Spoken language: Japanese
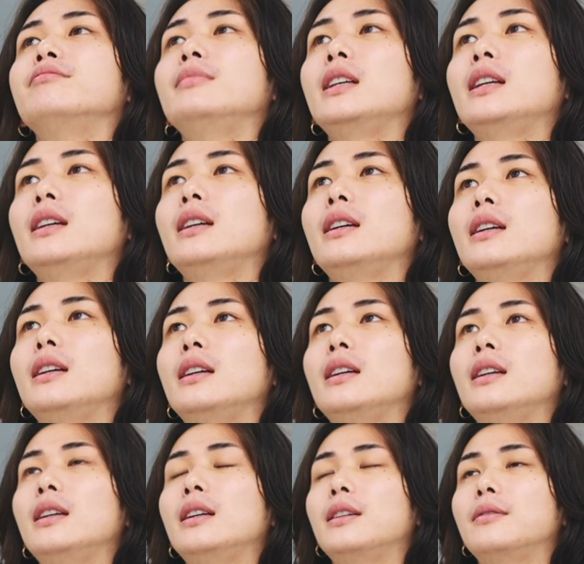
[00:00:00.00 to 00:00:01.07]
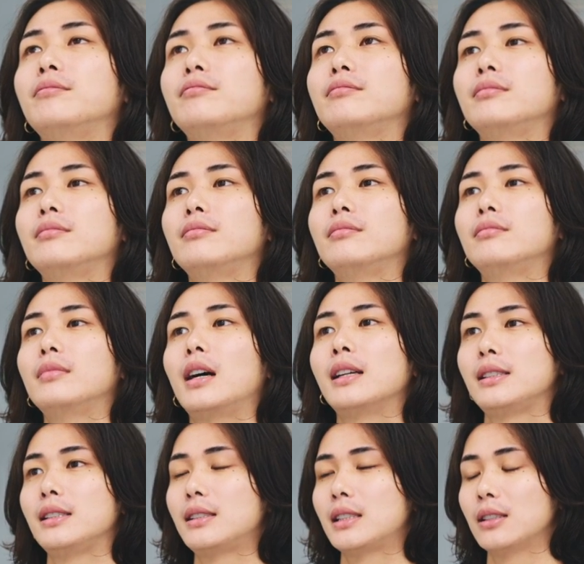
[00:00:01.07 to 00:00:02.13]
で
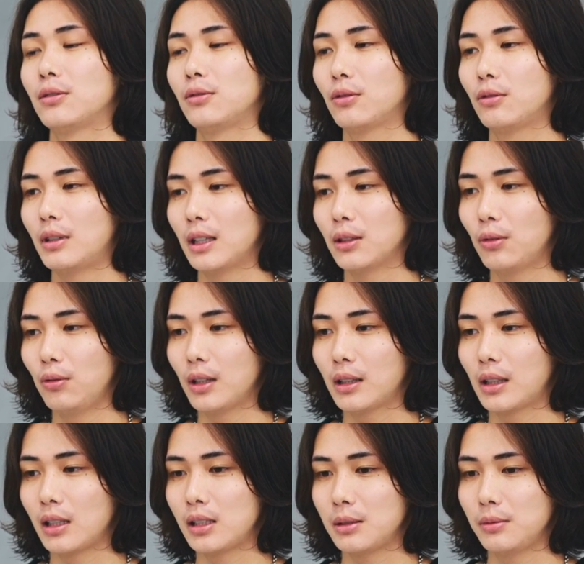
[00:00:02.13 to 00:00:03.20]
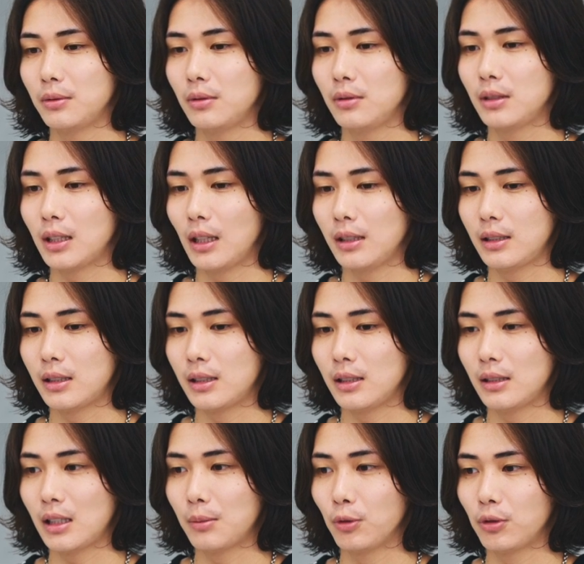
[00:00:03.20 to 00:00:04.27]
アシスタントの子がどうやったら自分に対して
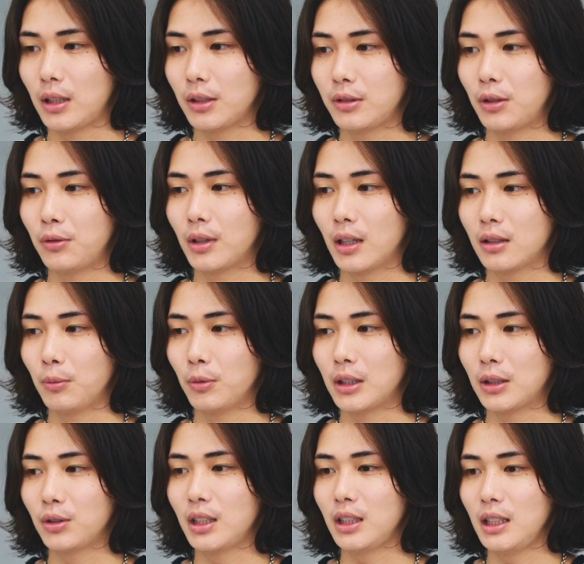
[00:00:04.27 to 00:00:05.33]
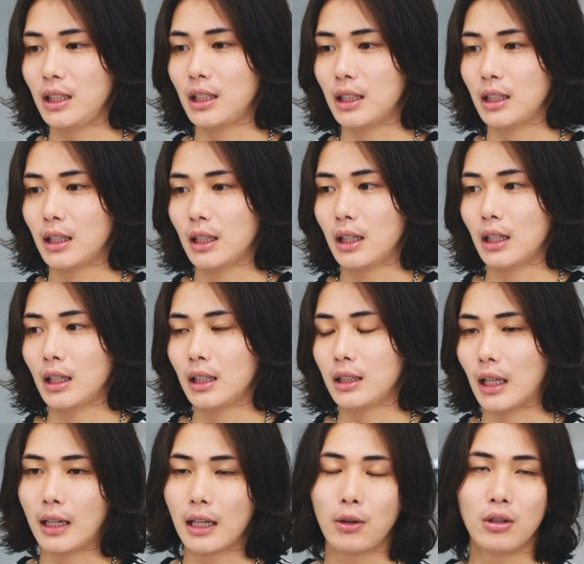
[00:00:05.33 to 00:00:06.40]
信頼を持ってくれるのかと思った時に
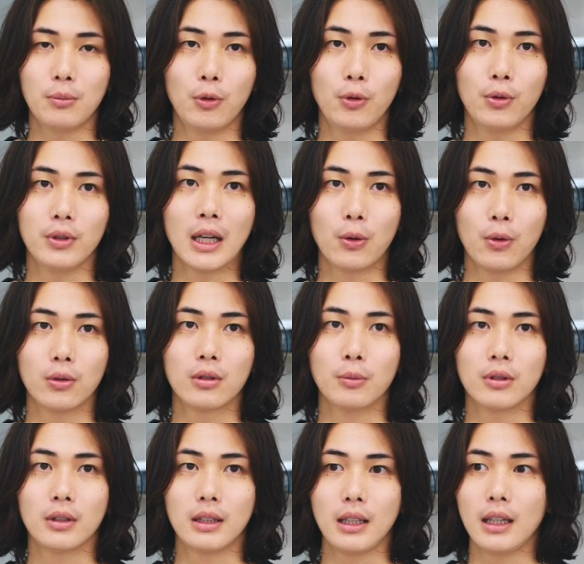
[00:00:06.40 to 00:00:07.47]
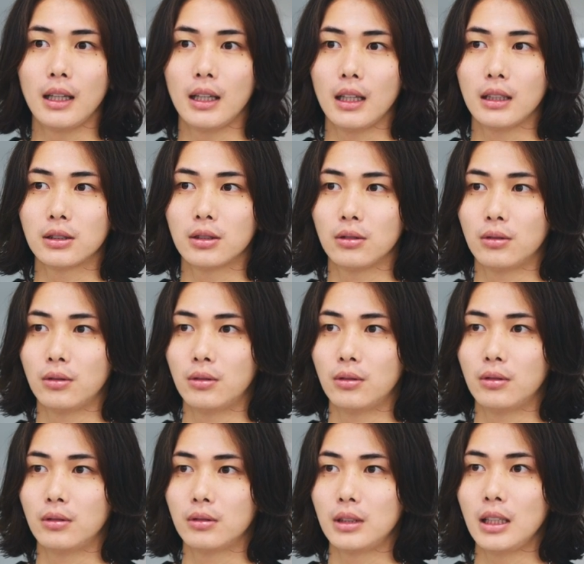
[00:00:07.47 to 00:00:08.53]
誰よりもやろうと思ってそ
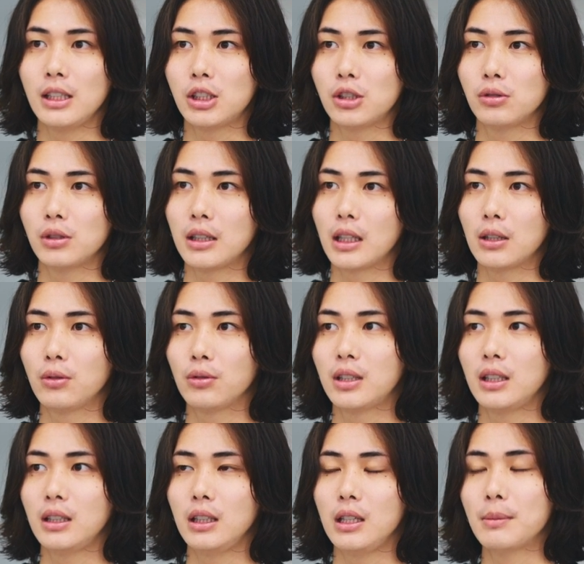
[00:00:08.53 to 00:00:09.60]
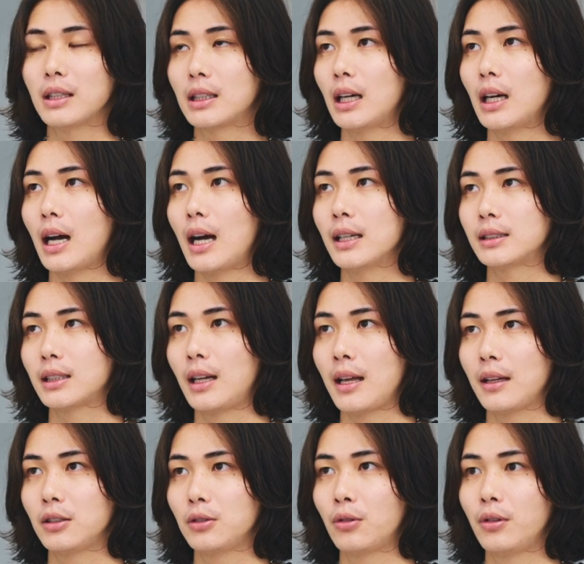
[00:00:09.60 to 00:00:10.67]
の店長になった時にまた朝
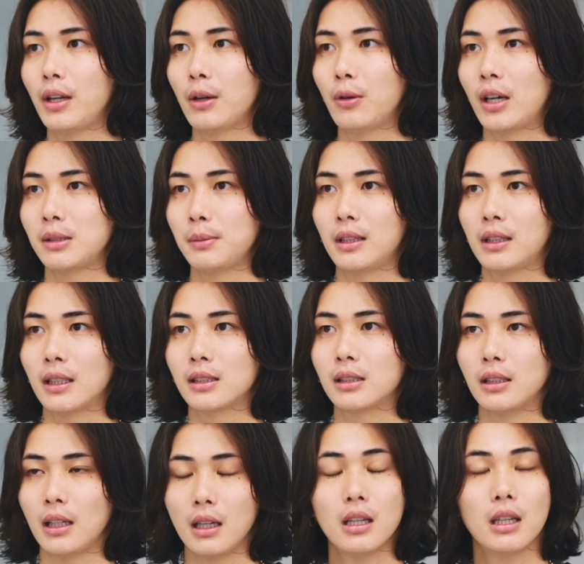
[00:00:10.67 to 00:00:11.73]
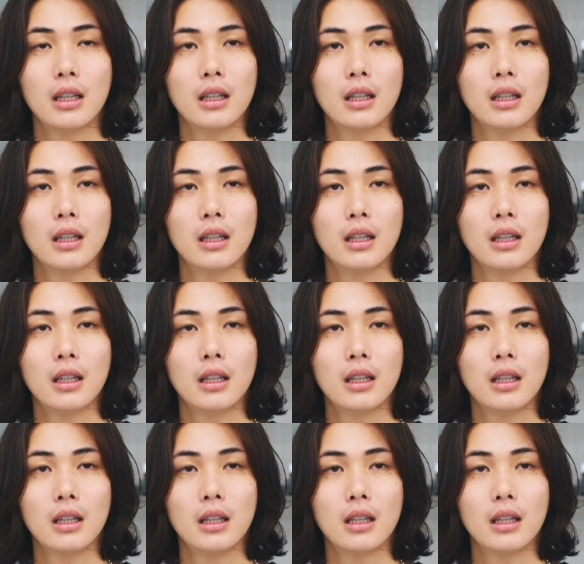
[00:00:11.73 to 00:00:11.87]
練夜練を始めたっすね。